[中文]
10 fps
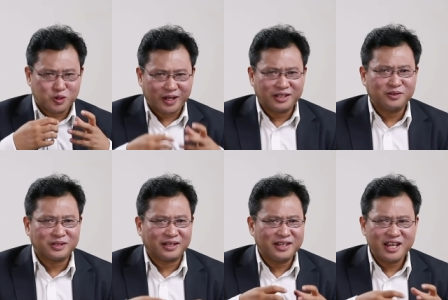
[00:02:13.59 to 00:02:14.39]
权斗
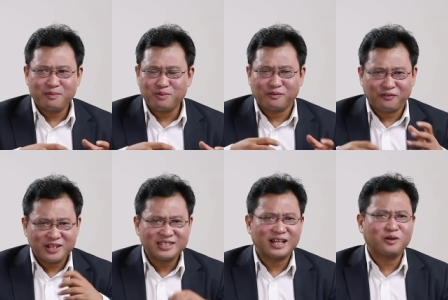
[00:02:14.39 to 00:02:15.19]
的内部
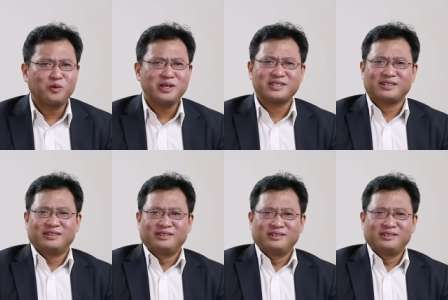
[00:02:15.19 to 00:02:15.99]
分赃规则，